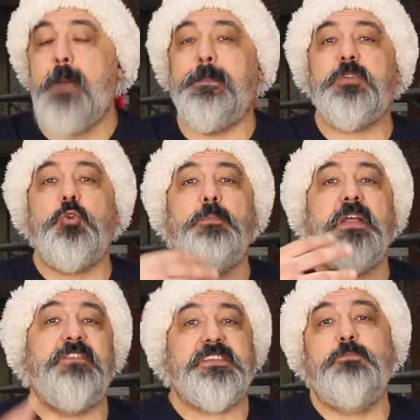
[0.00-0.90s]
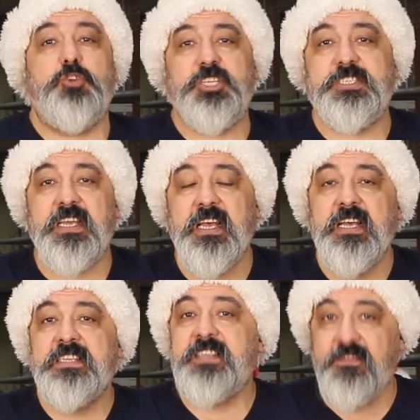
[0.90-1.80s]
а потом и к возможности
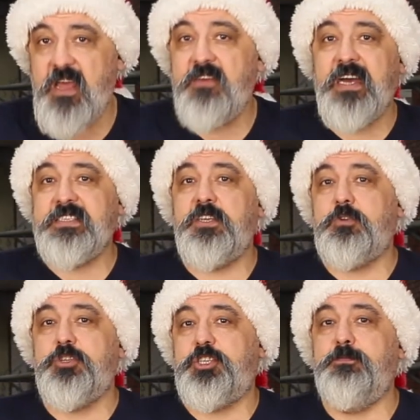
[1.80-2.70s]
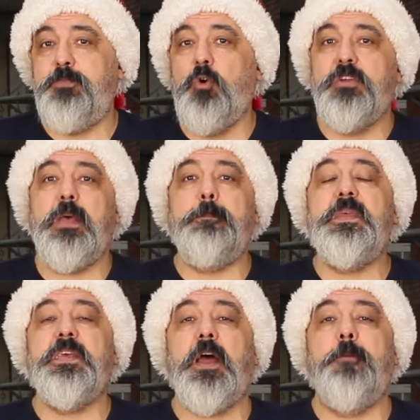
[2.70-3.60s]
завоевать титул чемпиона
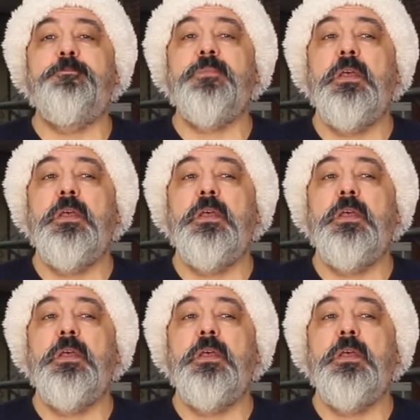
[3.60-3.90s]
мира.